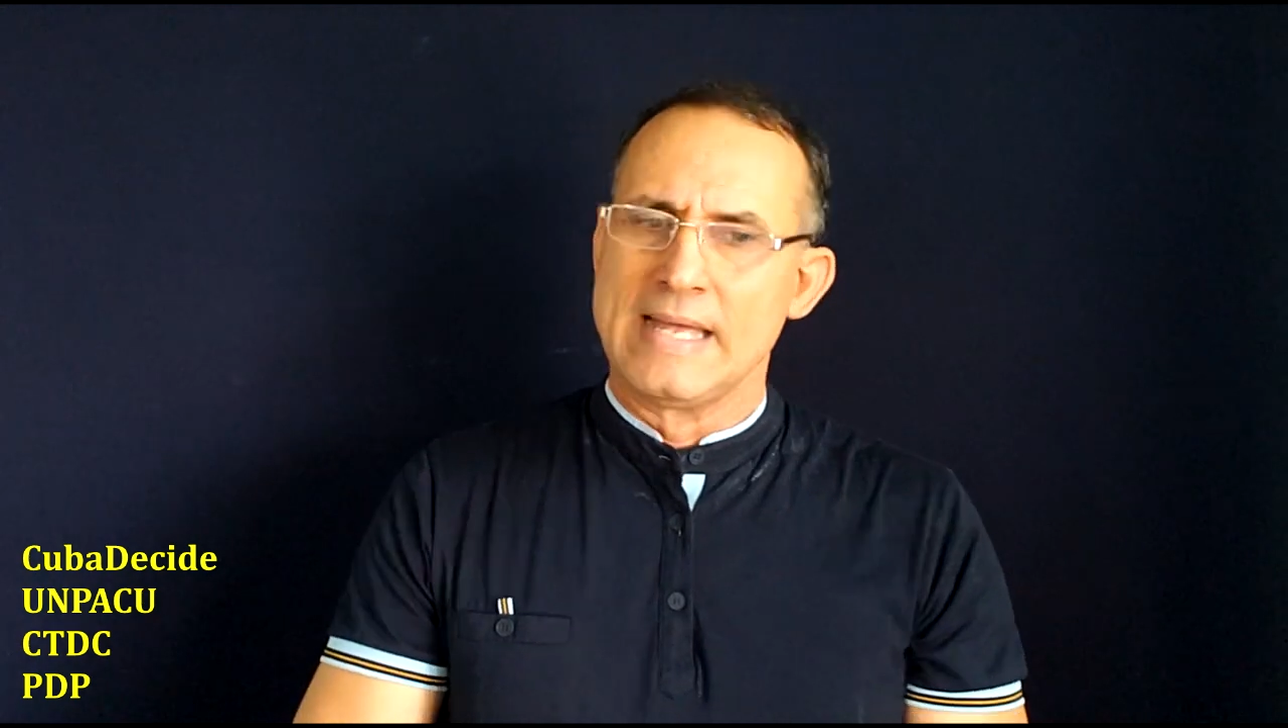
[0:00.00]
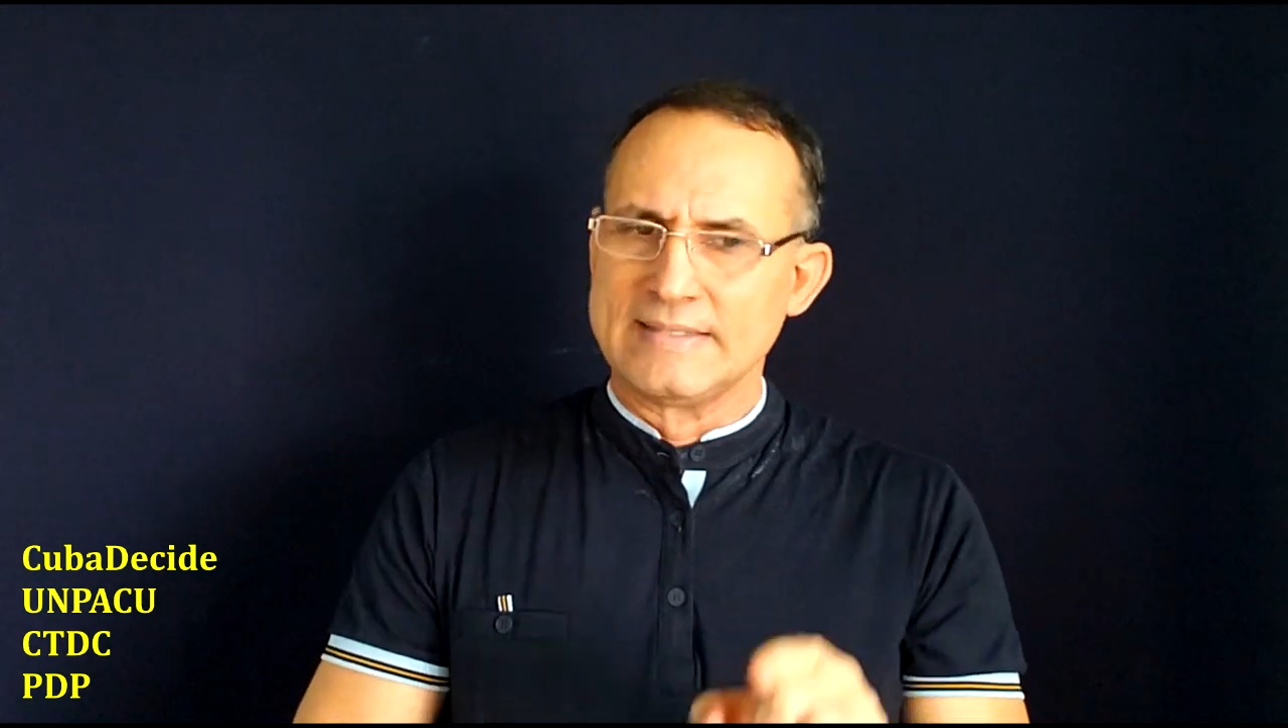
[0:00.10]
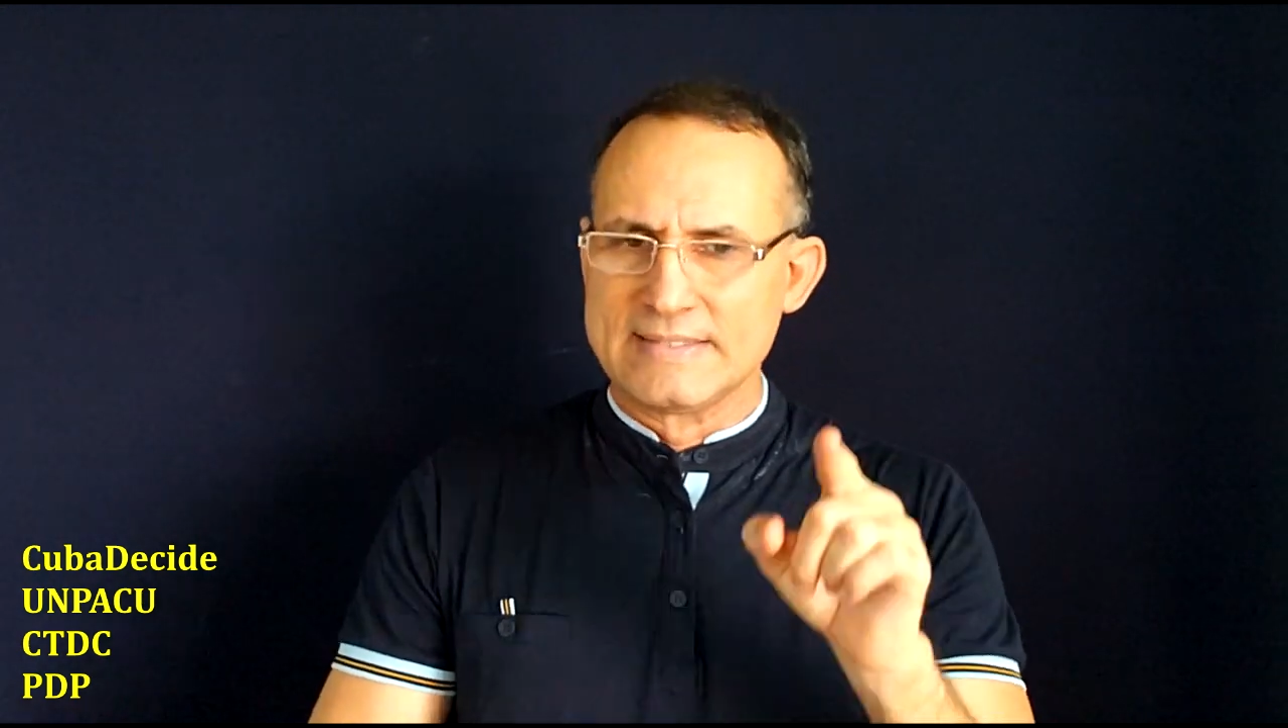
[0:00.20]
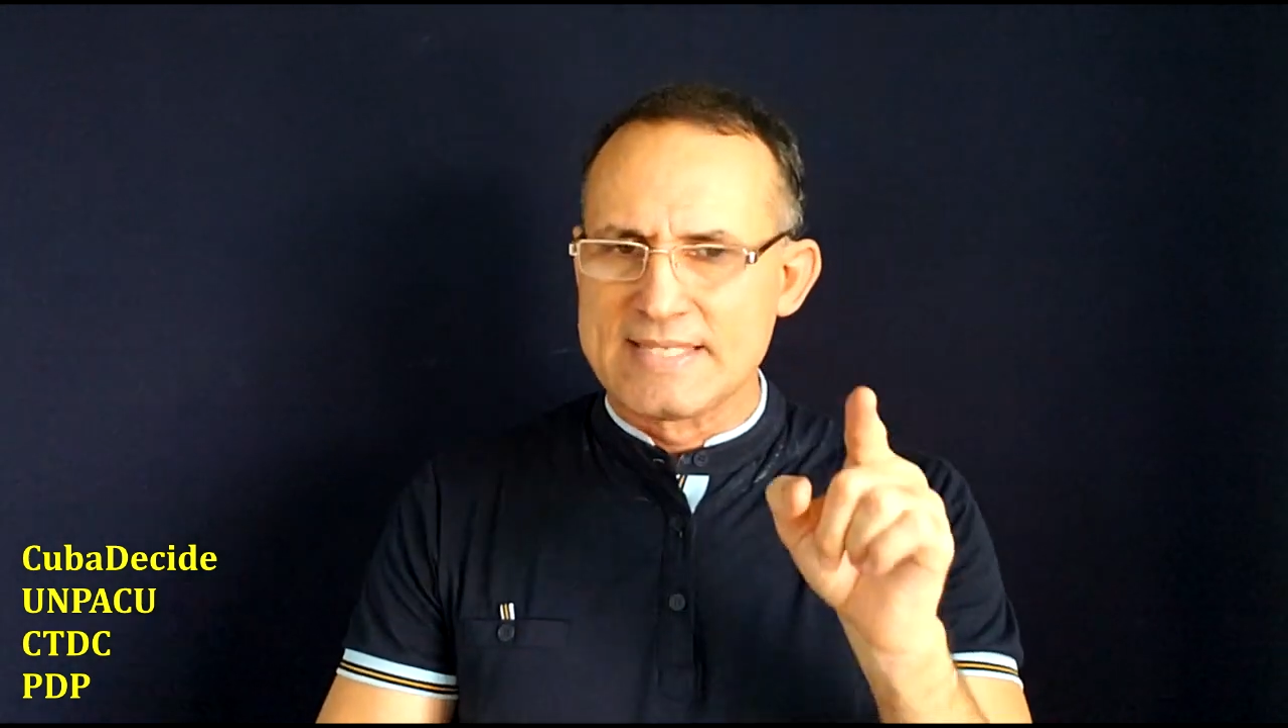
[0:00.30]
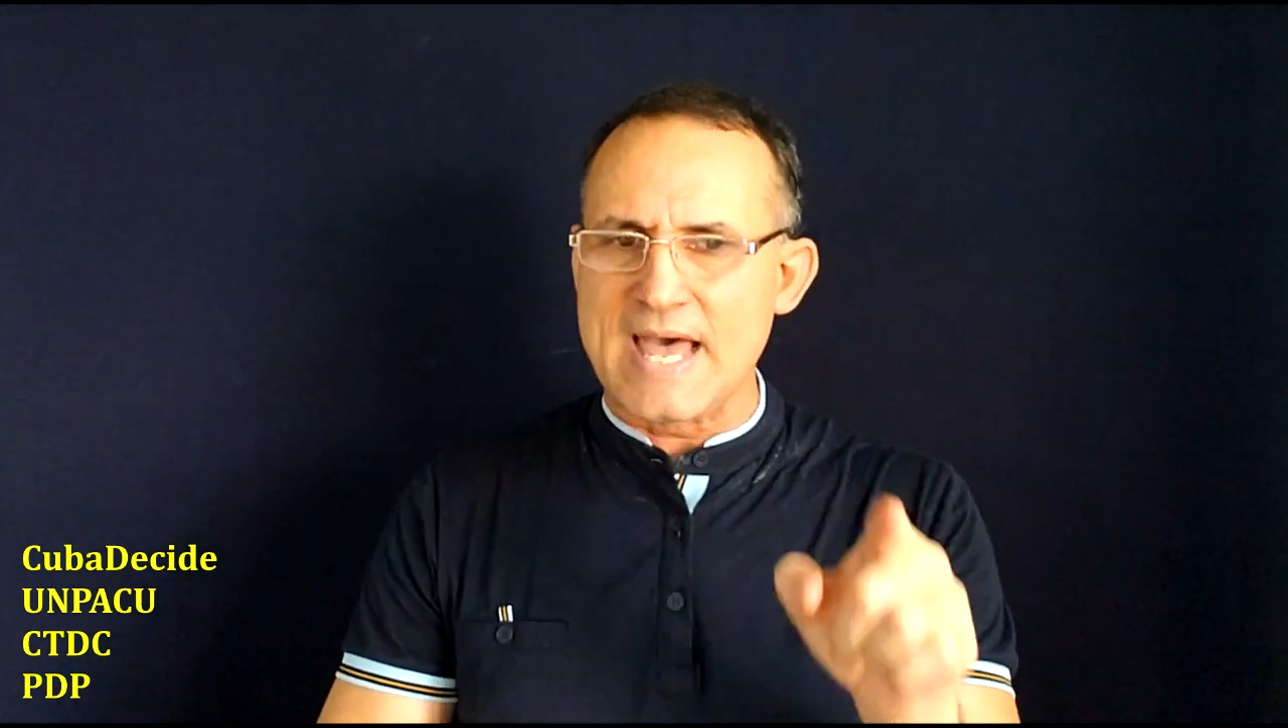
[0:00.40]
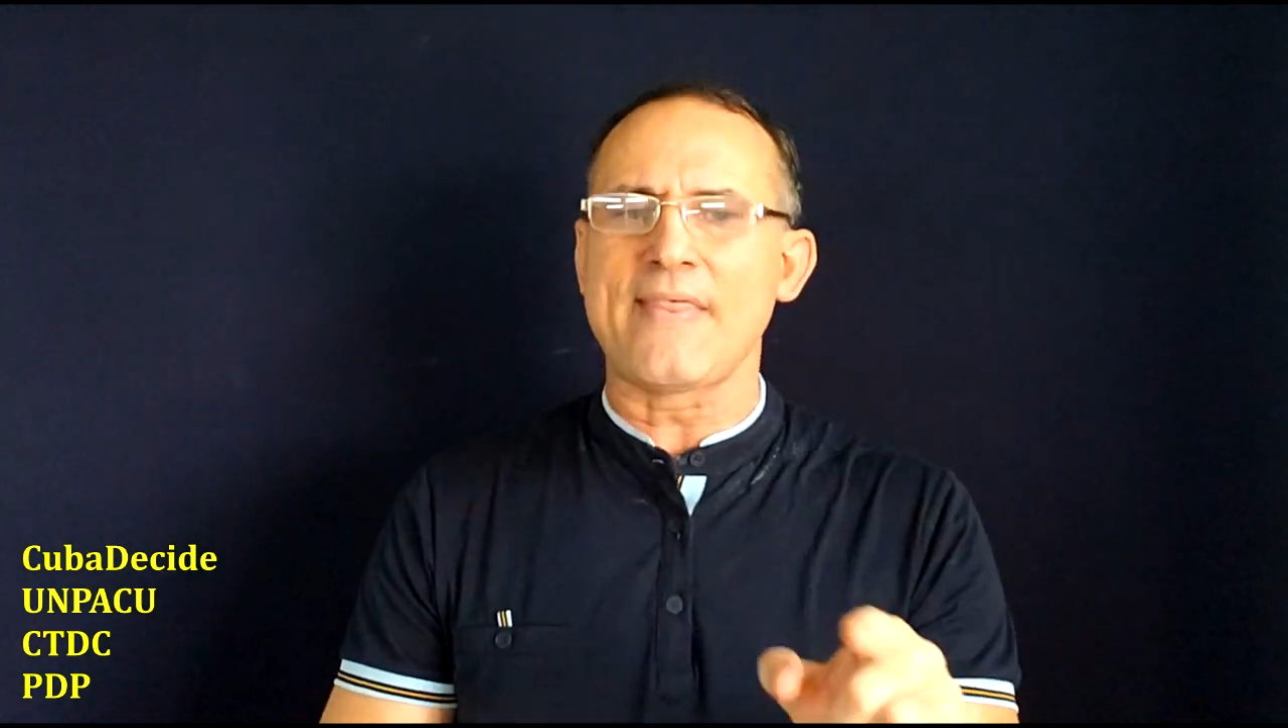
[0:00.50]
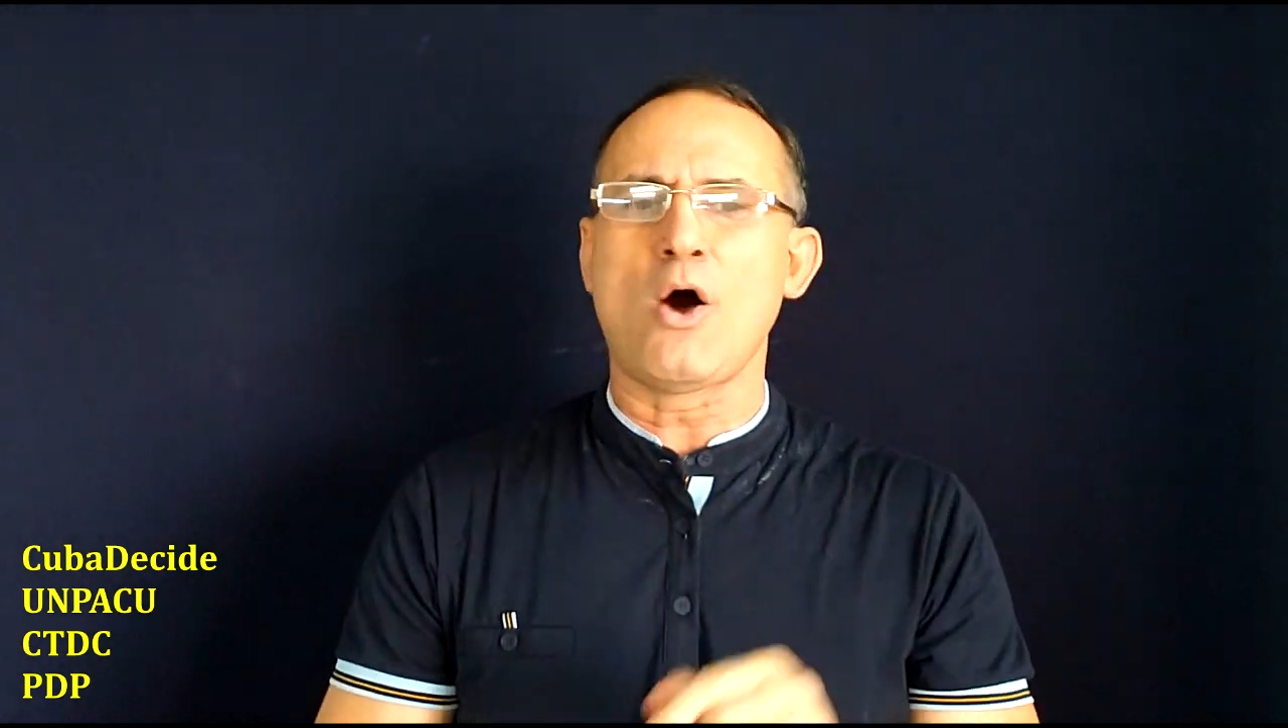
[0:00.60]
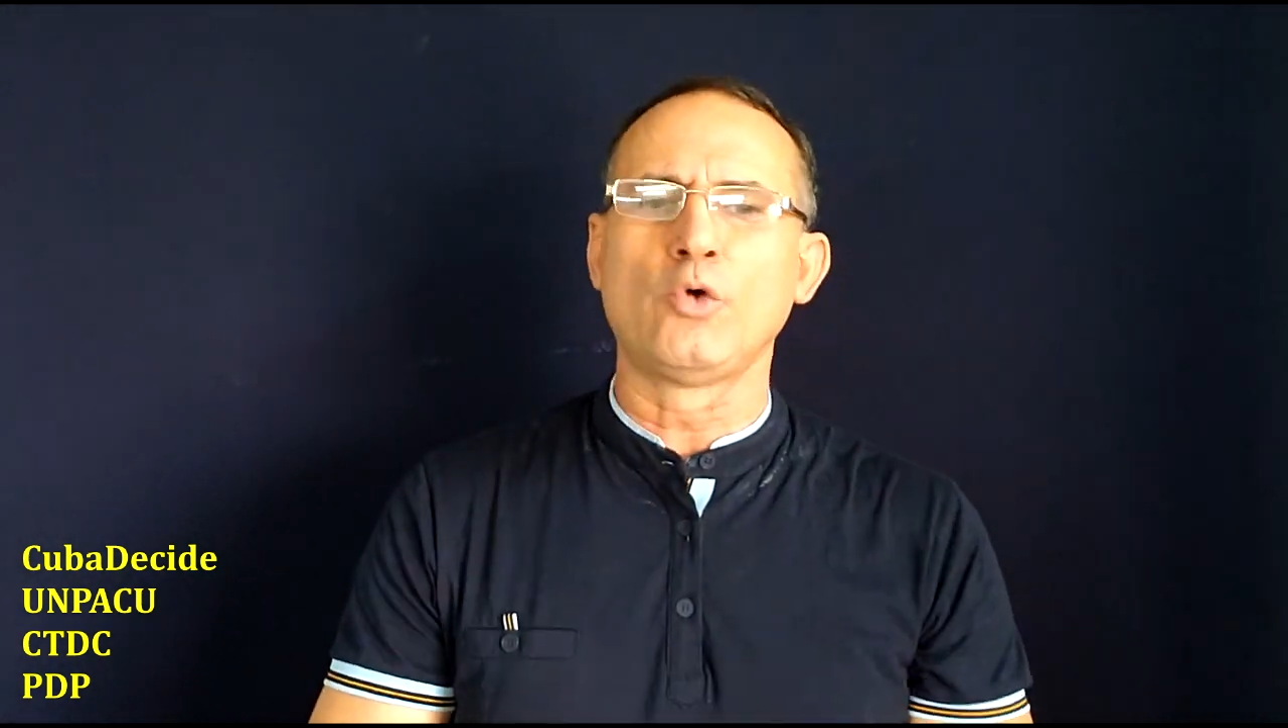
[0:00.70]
nada